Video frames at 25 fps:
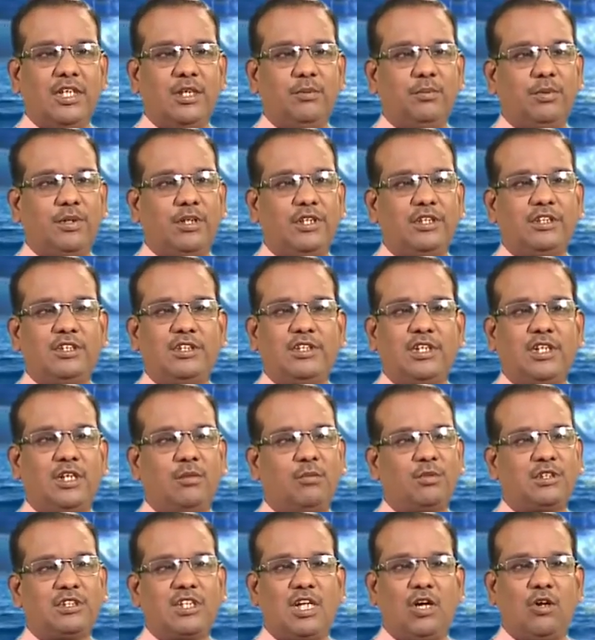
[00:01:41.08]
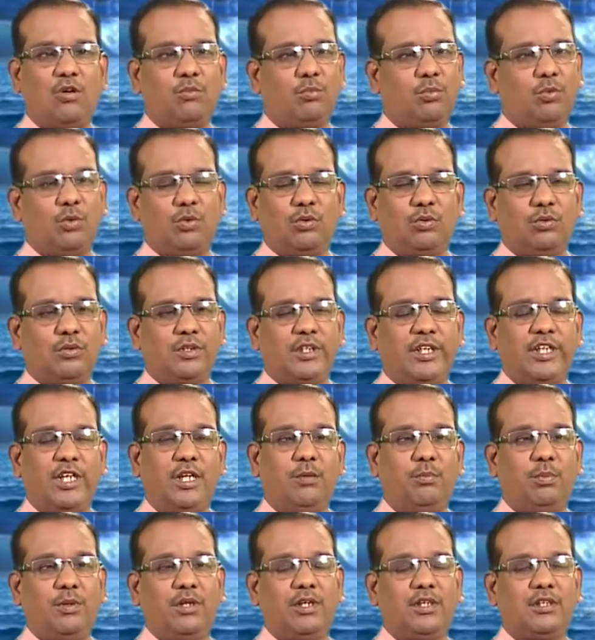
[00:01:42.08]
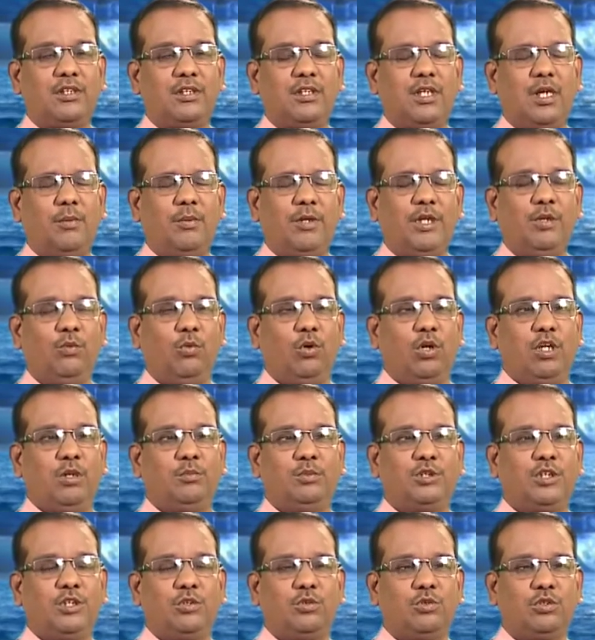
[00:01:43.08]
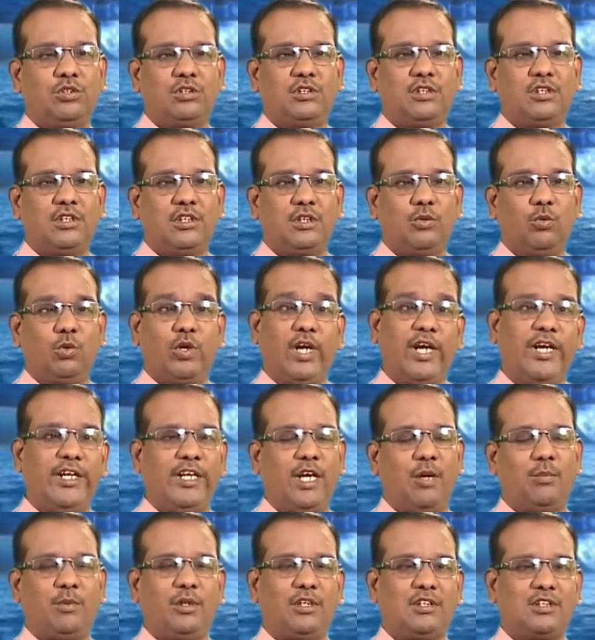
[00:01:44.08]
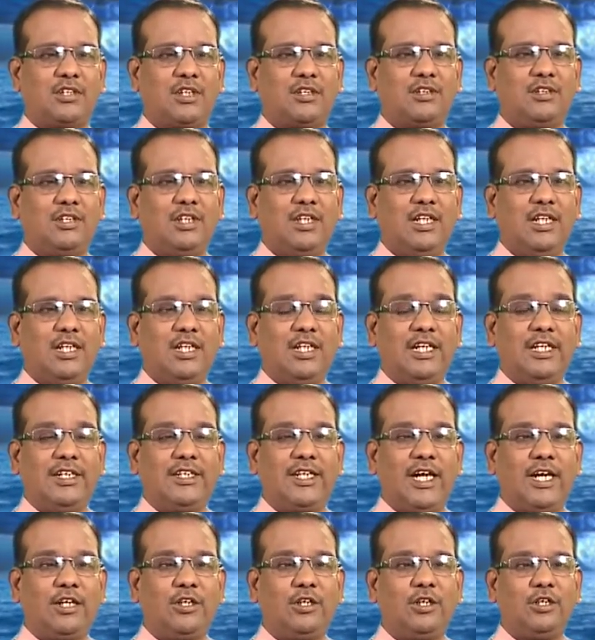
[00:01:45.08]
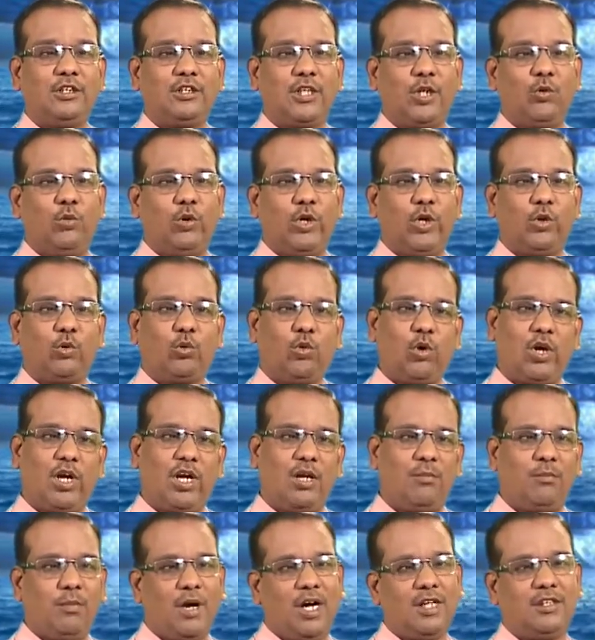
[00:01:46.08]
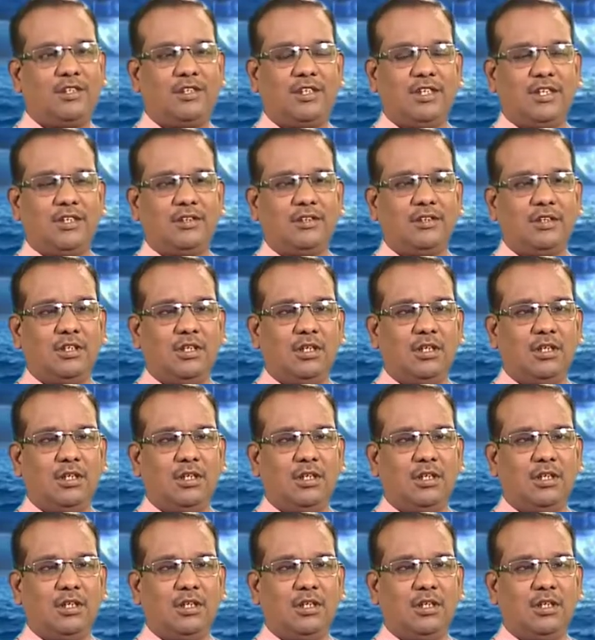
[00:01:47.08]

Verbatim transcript: இப்போ நிச்சயம் நம்ம சாவ போகிறோம் என்ன பண்ணுறது அப்படின்னு ஒரு நிமிஷம் யோசிச்சுட்டு ஒரு ஐடியா பண்ணிச்சான் டக்குன்னு தன்னுடைய குரலை மாற்றி